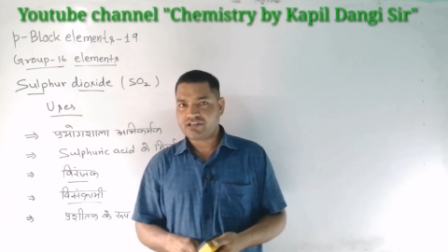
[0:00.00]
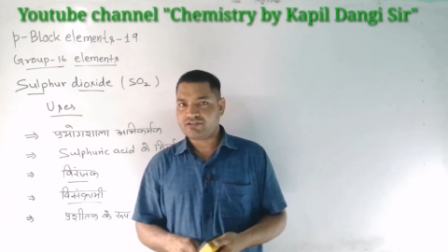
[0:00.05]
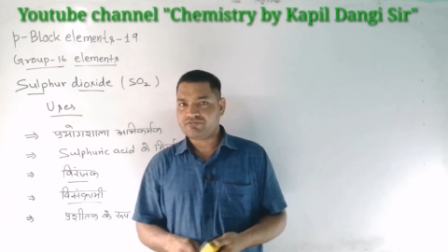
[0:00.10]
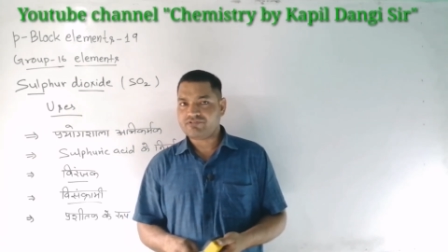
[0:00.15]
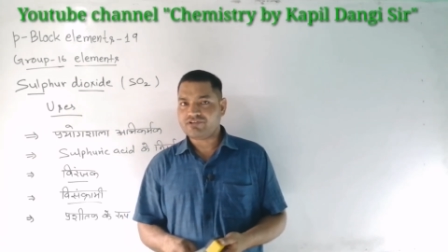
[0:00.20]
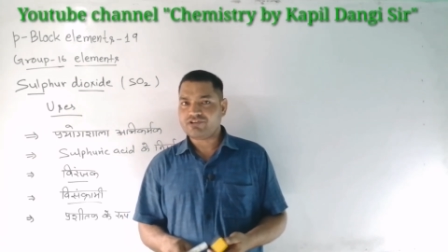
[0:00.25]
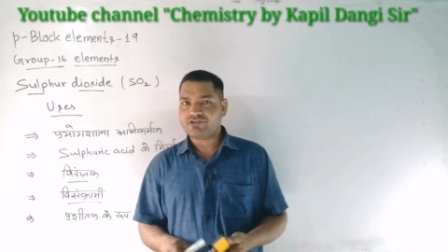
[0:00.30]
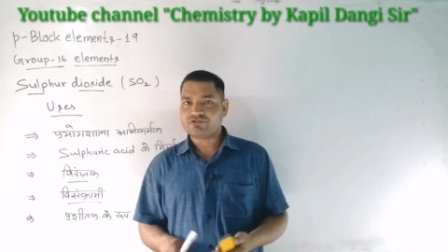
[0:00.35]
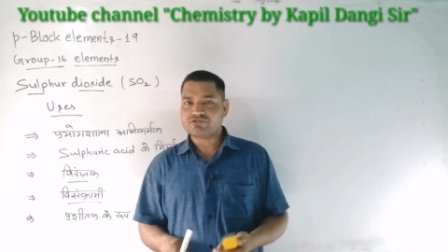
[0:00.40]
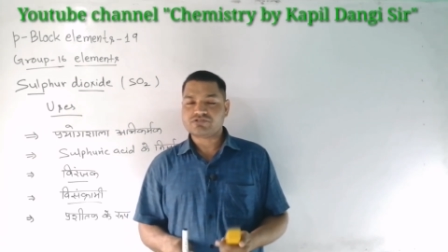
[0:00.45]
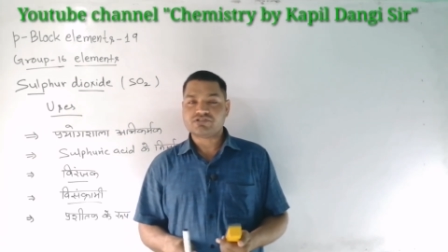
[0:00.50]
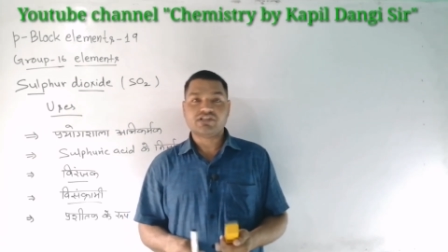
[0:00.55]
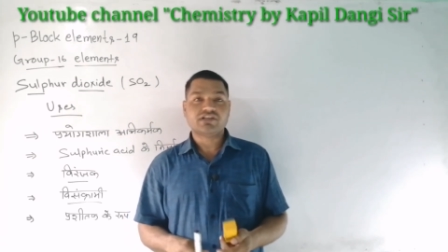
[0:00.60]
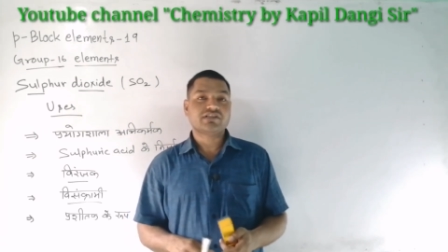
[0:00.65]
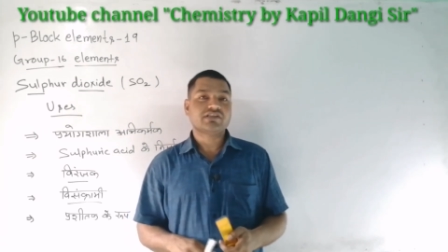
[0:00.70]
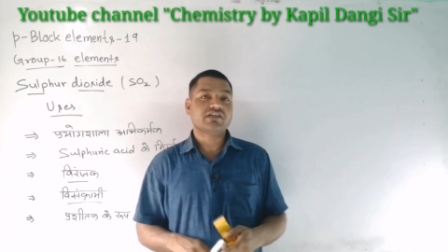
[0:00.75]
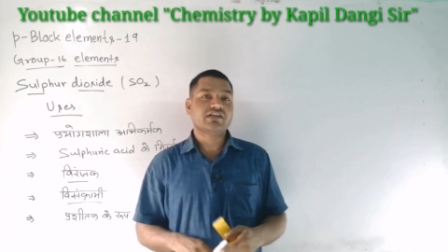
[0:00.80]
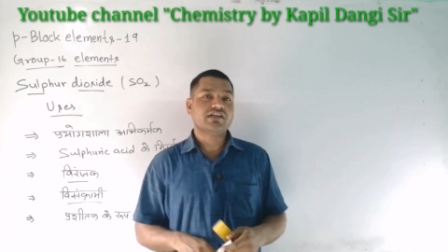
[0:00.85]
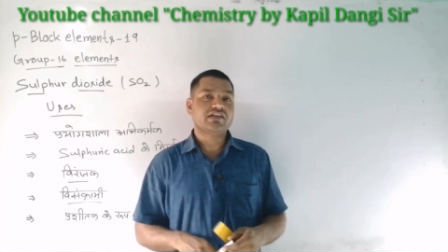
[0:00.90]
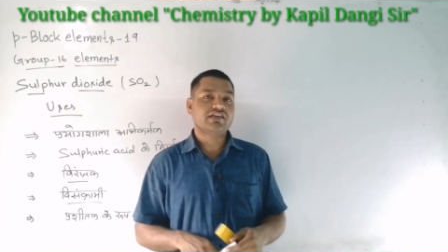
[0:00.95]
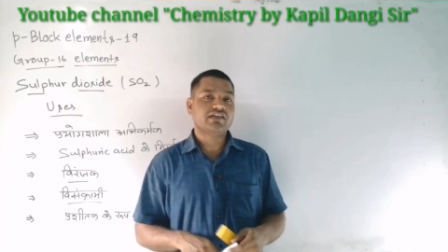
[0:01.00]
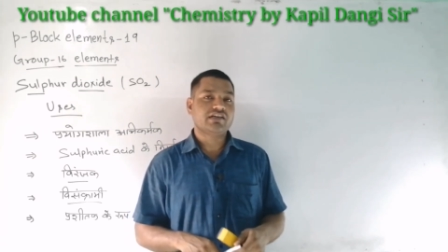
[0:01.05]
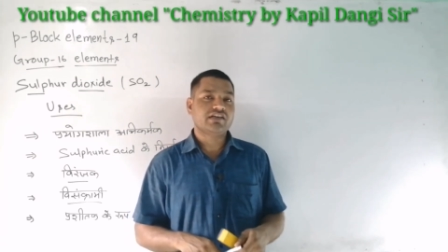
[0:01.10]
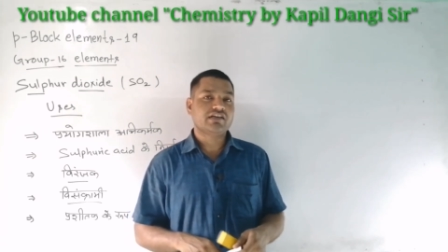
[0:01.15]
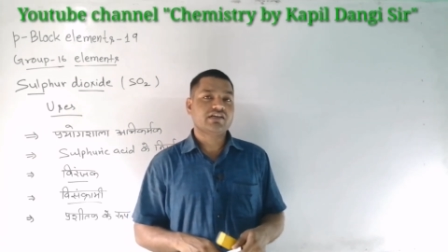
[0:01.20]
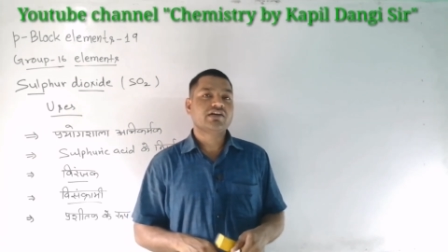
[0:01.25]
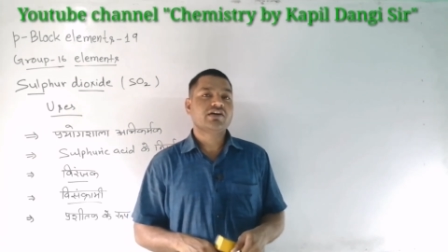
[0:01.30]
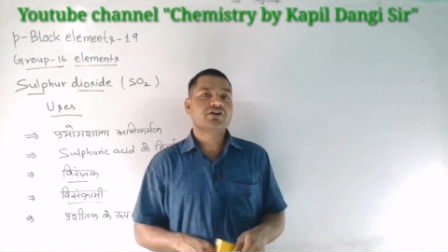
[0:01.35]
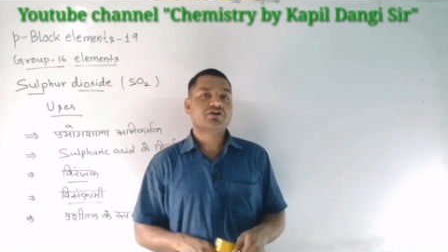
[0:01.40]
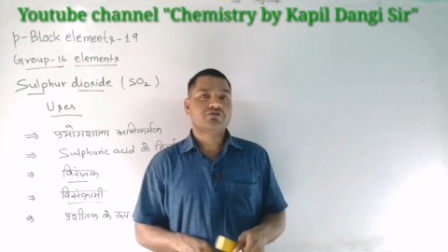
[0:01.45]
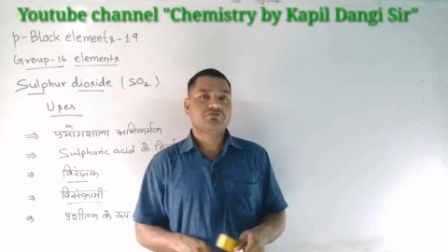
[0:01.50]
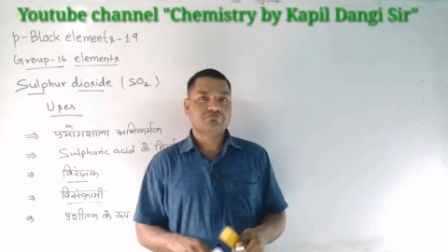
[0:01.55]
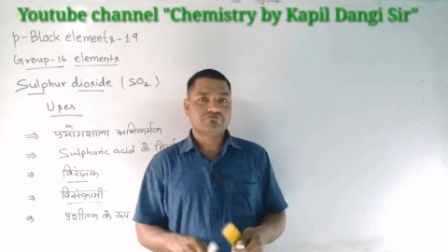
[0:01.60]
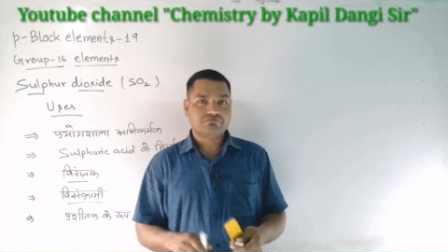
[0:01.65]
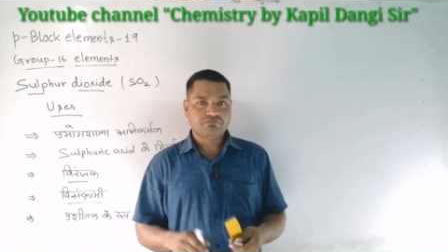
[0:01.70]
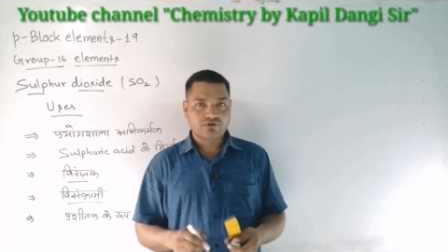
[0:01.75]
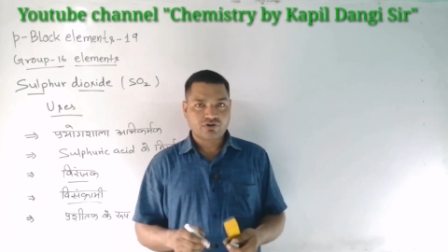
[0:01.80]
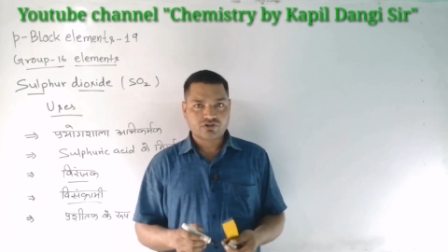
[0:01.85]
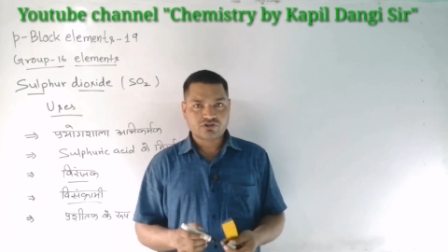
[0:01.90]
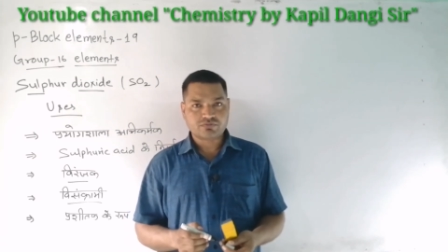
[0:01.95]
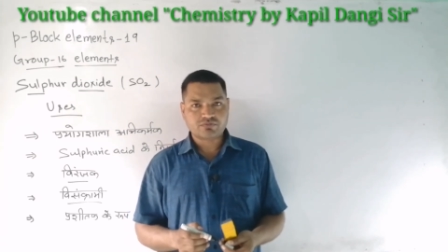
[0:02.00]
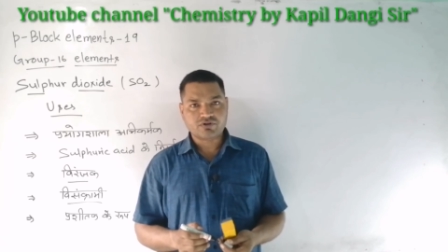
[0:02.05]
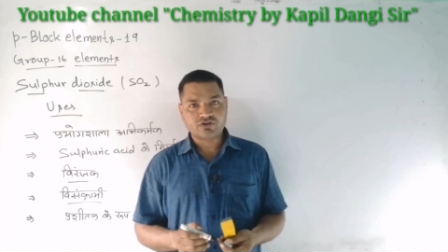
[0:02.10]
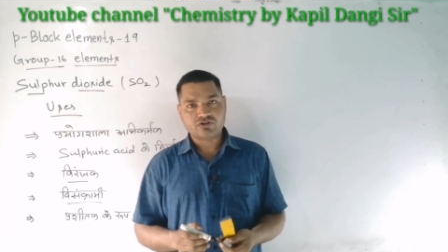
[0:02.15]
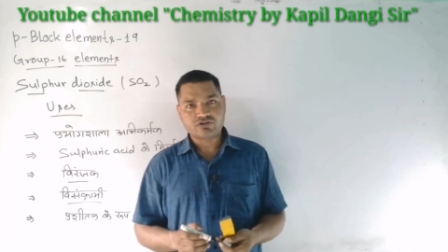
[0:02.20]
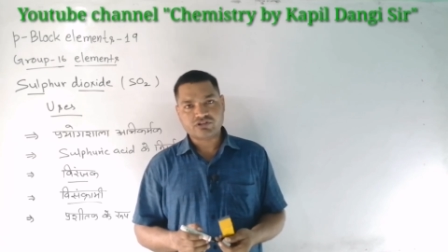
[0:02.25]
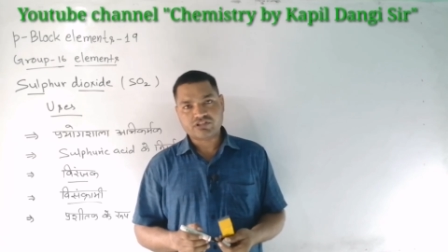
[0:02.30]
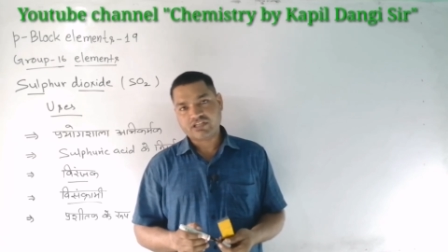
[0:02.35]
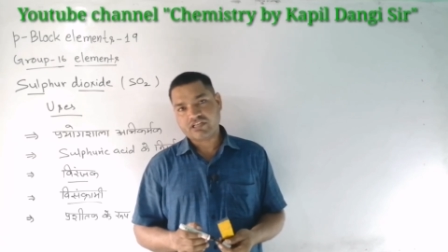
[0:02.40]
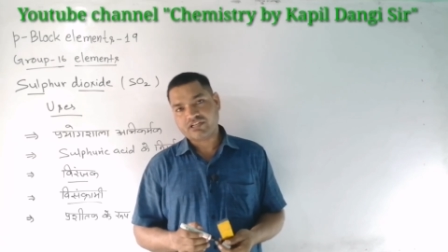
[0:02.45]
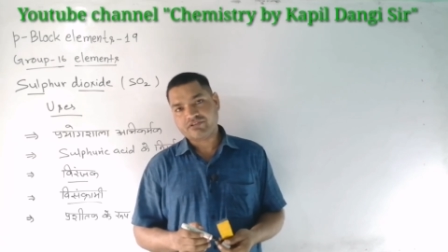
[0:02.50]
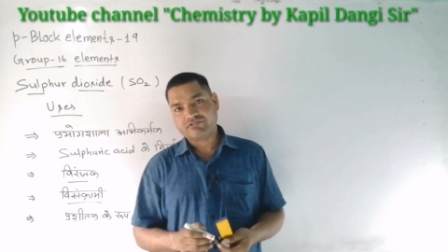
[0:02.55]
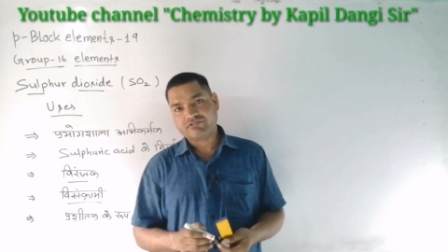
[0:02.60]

मेरे वीडियोस देखते रहिए बहुत बहुत